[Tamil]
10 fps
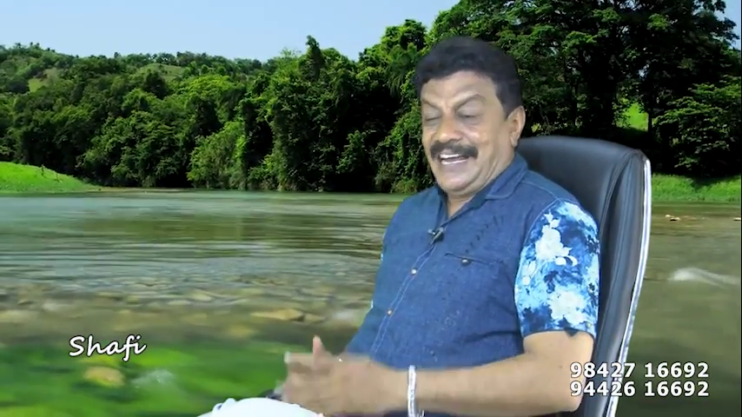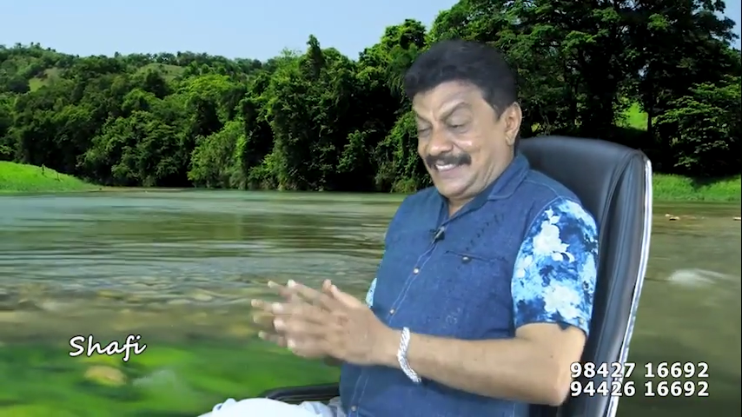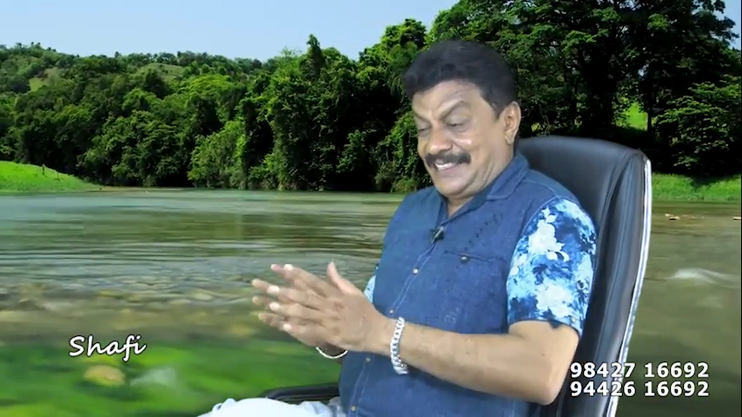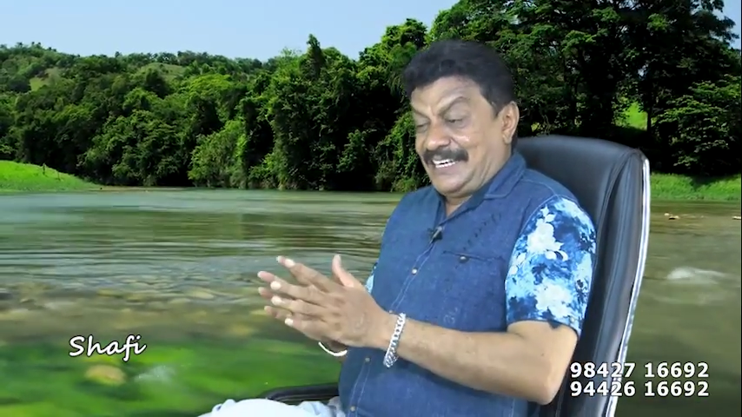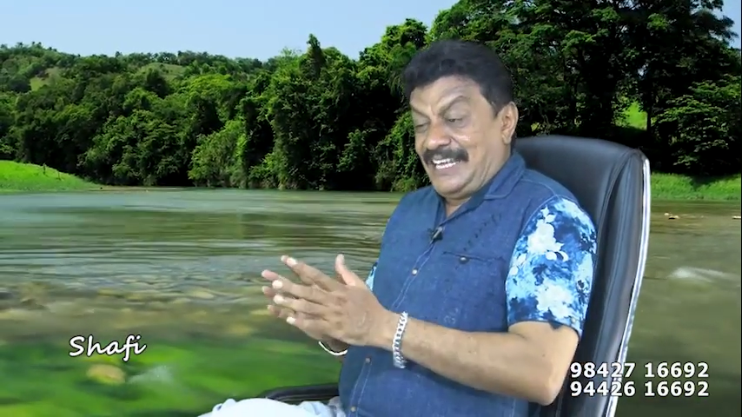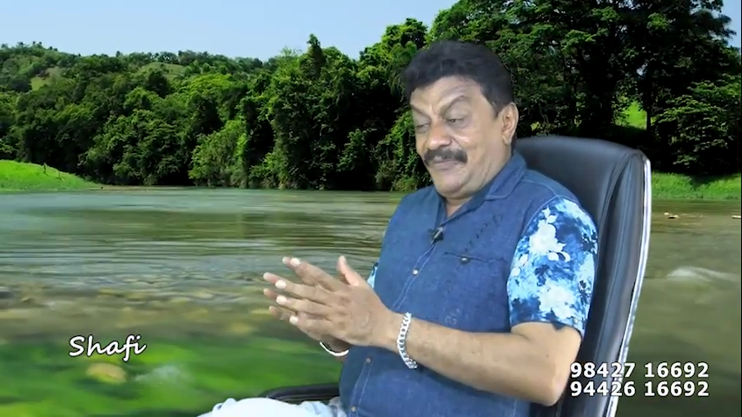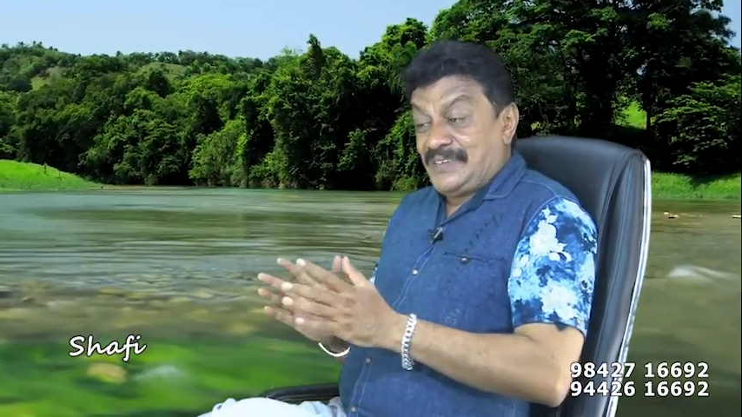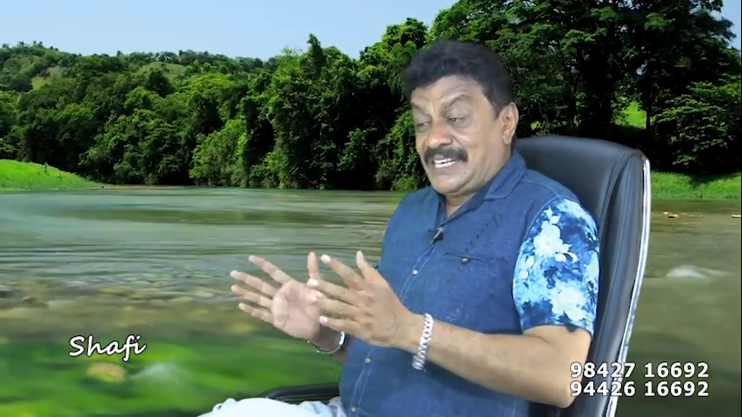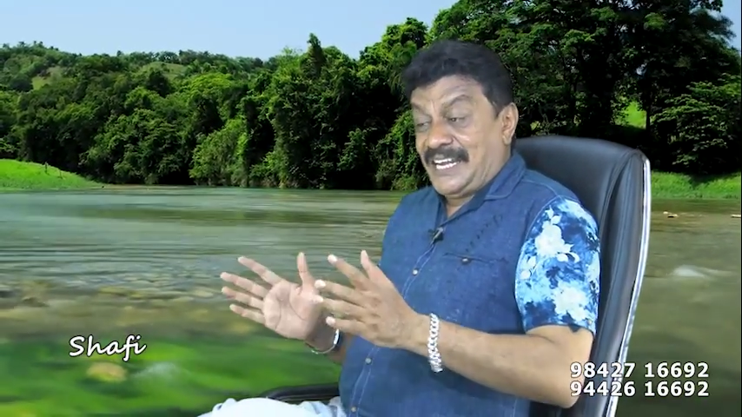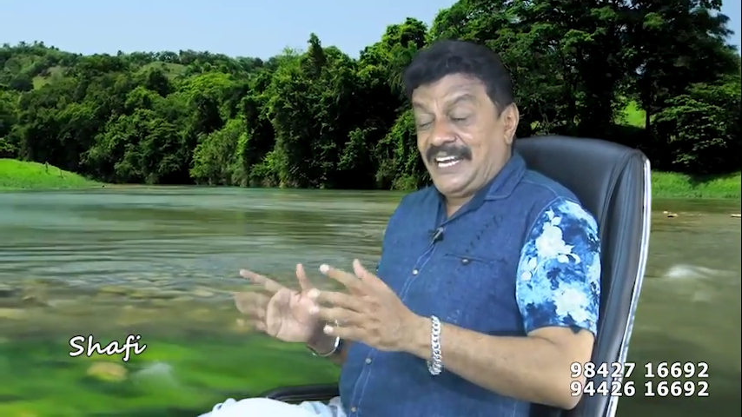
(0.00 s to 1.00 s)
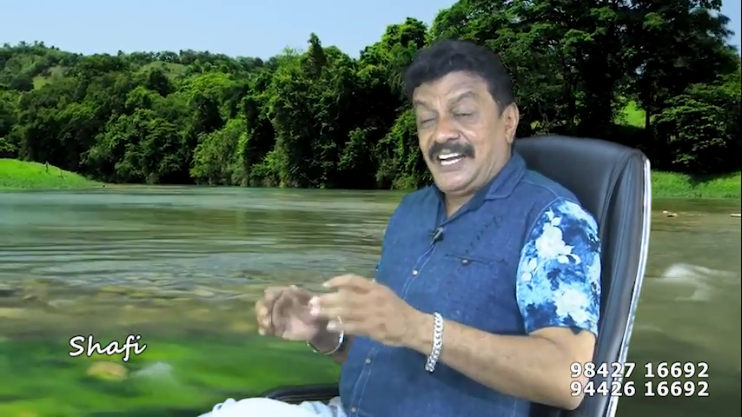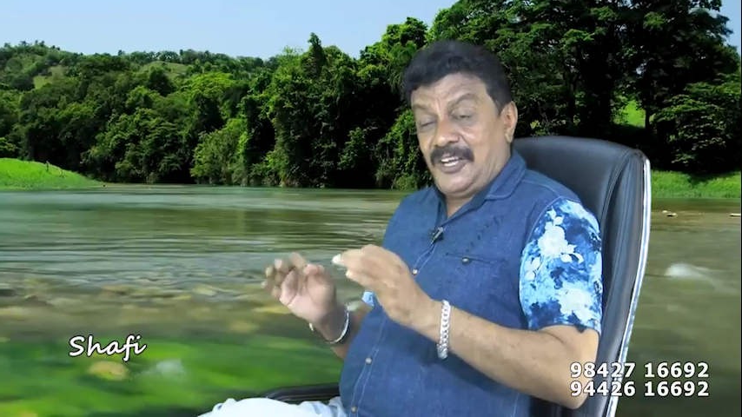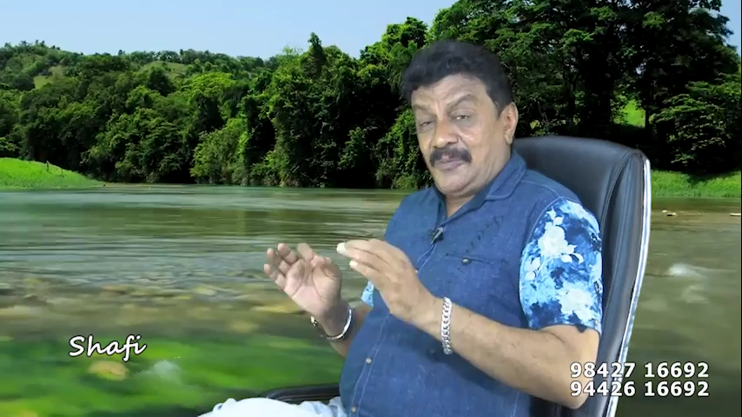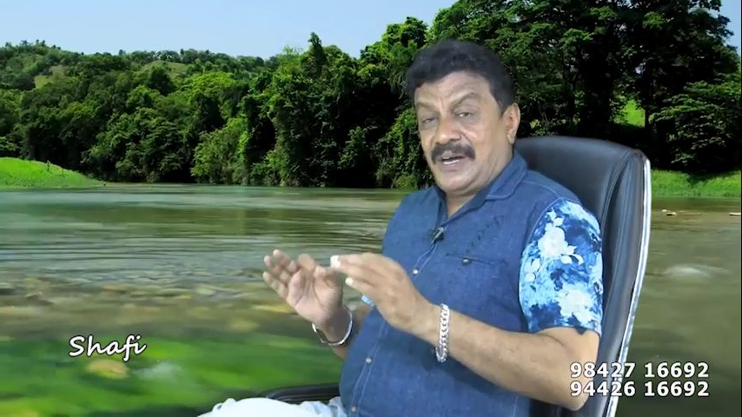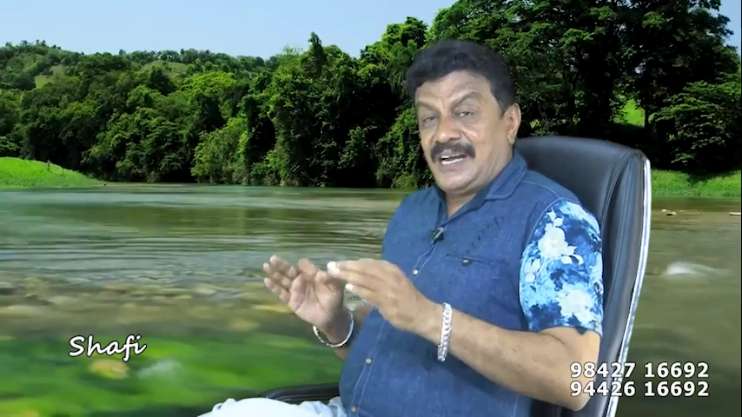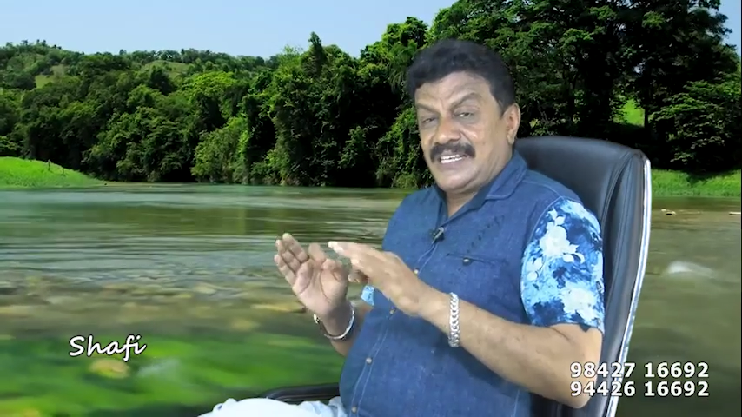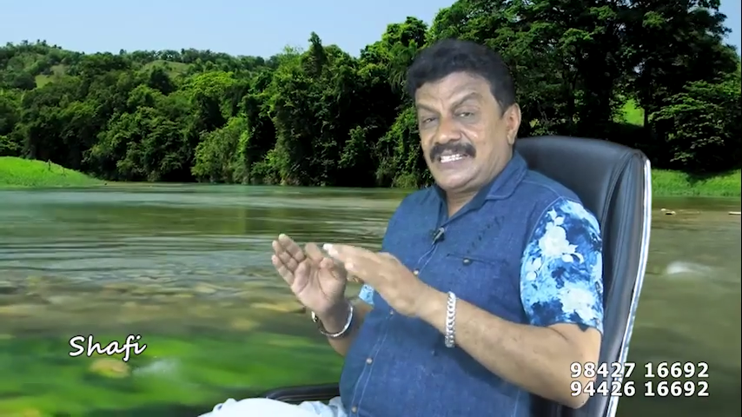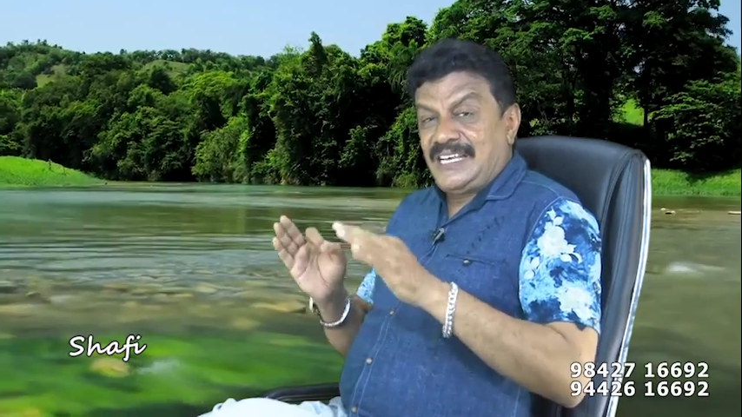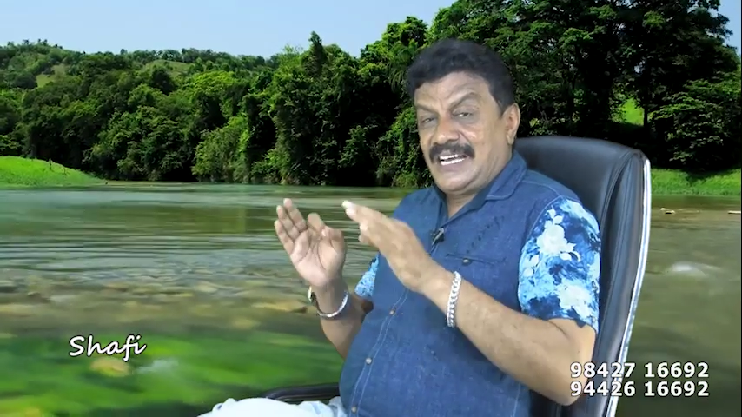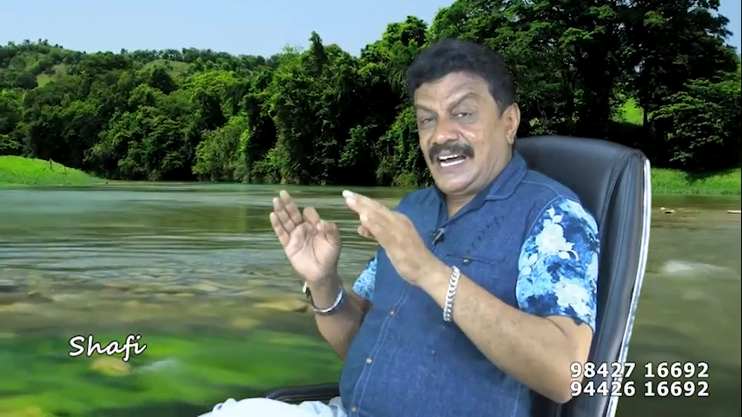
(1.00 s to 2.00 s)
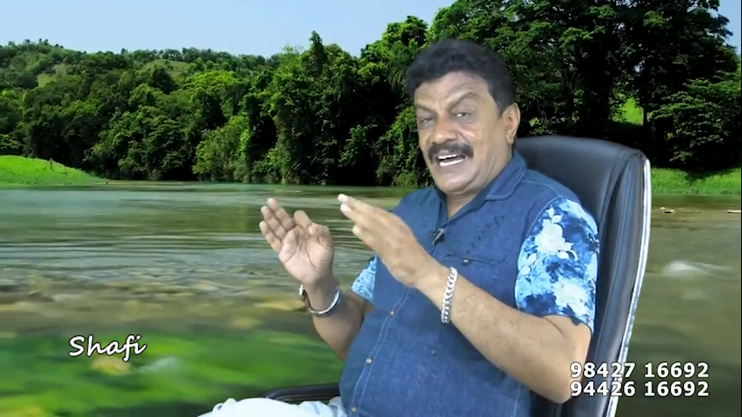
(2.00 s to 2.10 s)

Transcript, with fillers: அத்தனை விஷயங்களையும் அலசி